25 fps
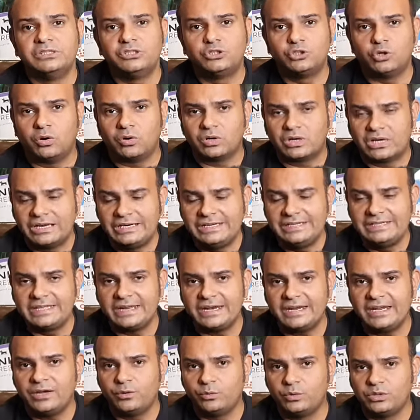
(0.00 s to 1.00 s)
जो खरीद
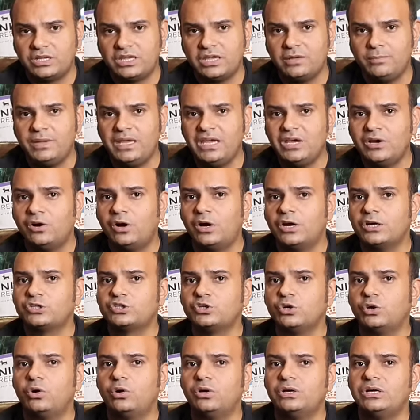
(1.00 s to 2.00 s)
रहे हैं उनकी भी और
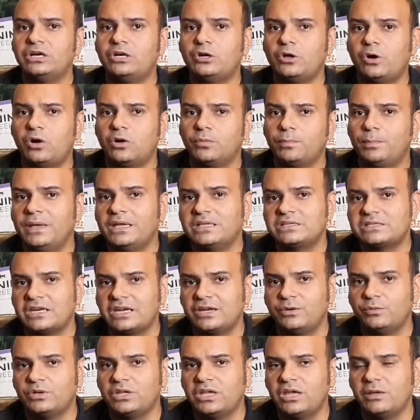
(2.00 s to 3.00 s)
जो डॉग बेच रहे
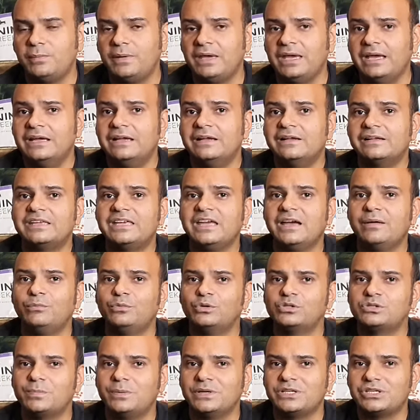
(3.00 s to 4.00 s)
हैं उनकी भी कि हम
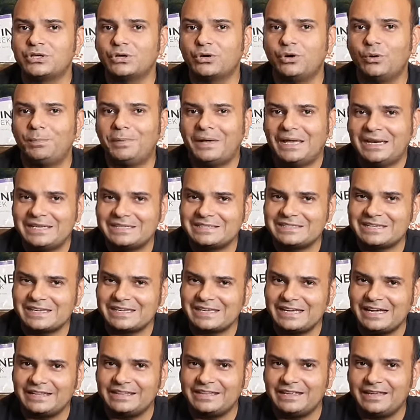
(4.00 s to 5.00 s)
उस बच्चे को पहले से
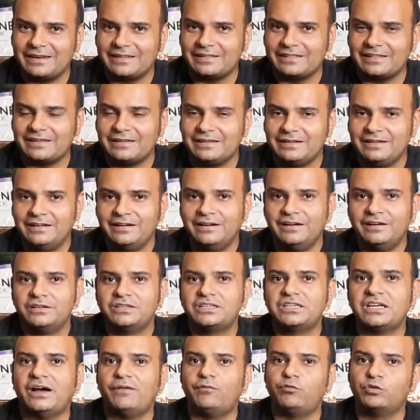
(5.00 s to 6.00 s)
क्या दे रहे थे
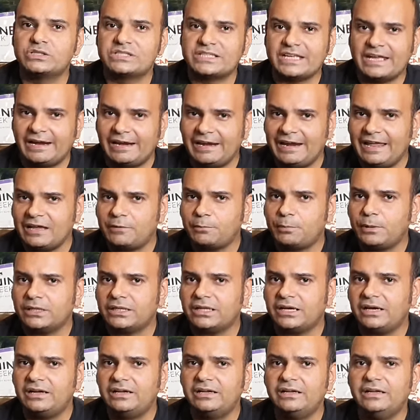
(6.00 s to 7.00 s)
क्या वो सैरलेक पे
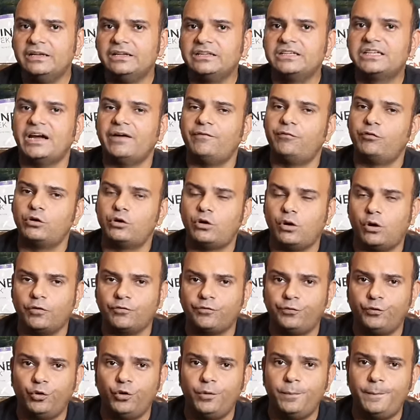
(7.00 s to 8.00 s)
था क्या वो डॉग
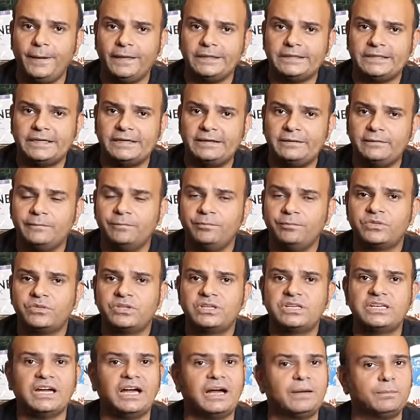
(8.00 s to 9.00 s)
फूड पे था
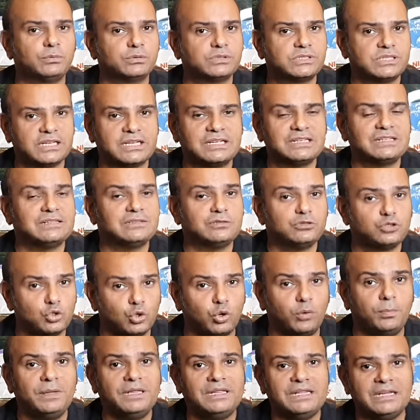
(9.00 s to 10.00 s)
कि आप उससे
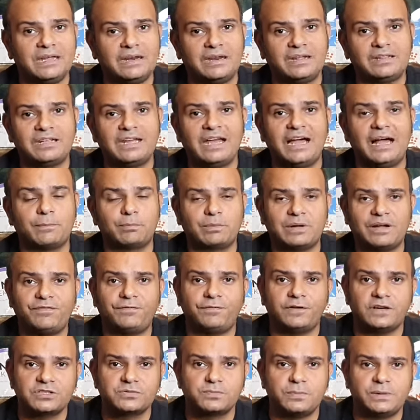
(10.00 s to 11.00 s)
जो भी दे रहे थे आपका
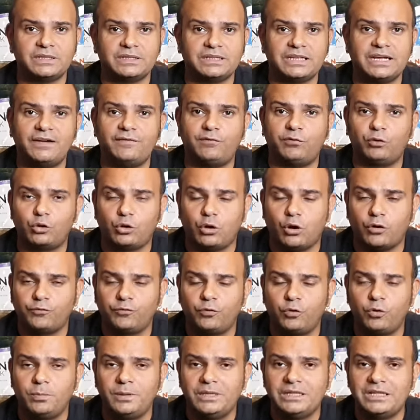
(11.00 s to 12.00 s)
फ़र्ज़ बनता है वो डॉग
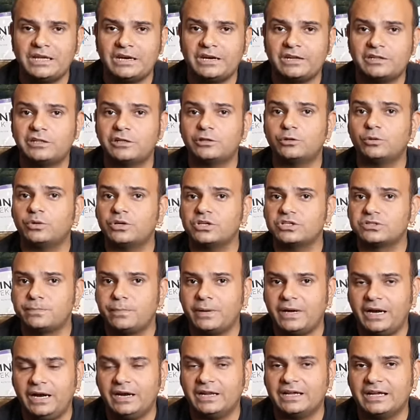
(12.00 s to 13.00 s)
फूड भी दे रहे थे तो किस
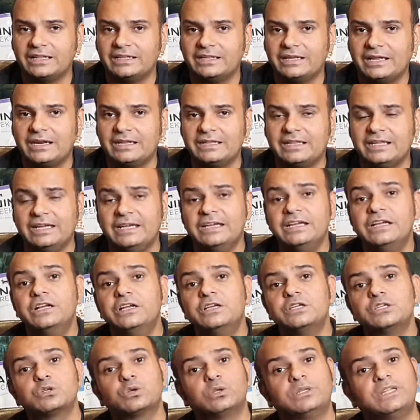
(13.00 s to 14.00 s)
ब्रांड का दे रहे थे
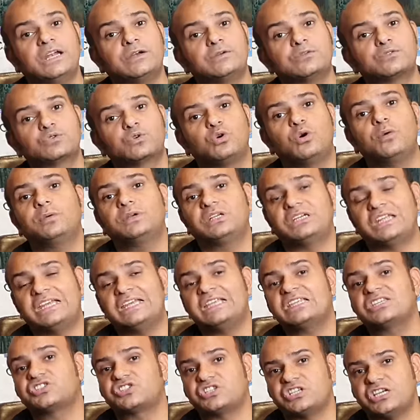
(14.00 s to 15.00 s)
सो so दैट उसको
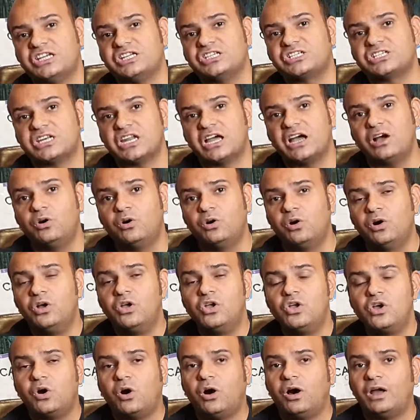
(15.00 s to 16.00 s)
टेस्ट चेंज ना हो
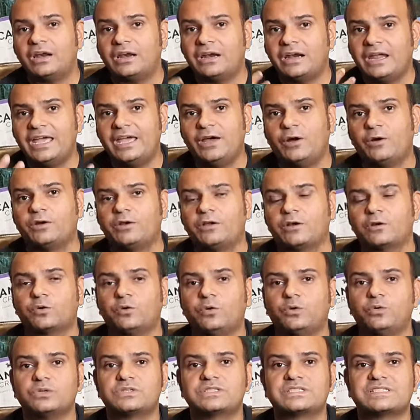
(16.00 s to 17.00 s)
और नए ऑनर को
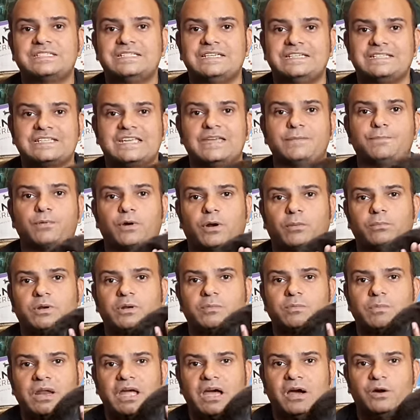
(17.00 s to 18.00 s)
उस चीज़ की
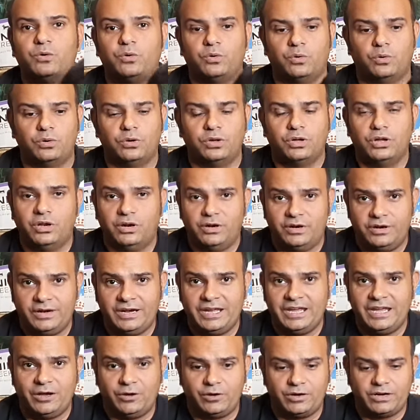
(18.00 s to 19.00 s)
प्रॉब्लम ना हो
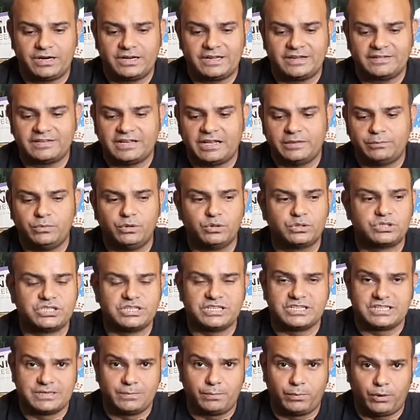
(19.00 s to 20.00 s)
नए ऑनर के साथ में उस
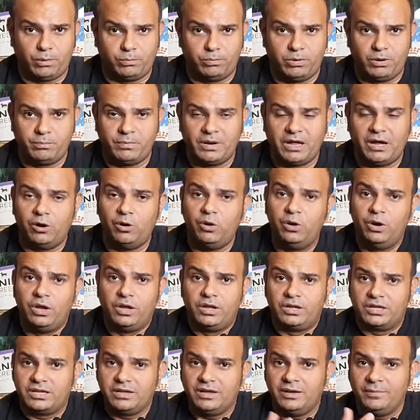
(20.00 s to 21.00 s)
चीज़ की प्रॉब्लम ना हो
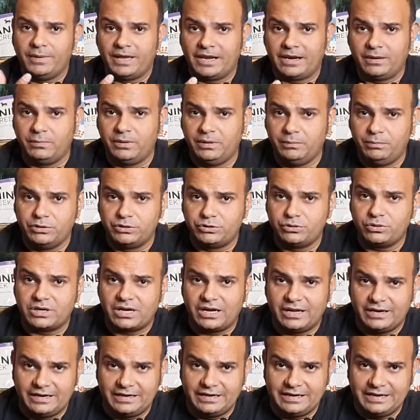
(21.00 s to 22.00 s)
कि हमारा बेबी जो
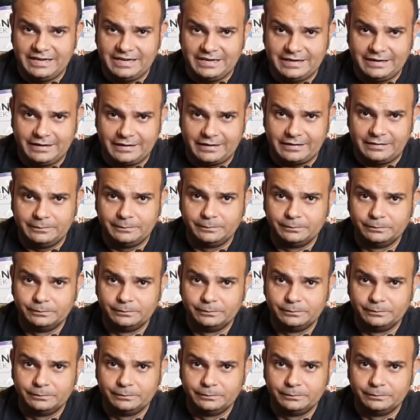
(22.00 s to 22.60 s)
खाना नहीं खा रहा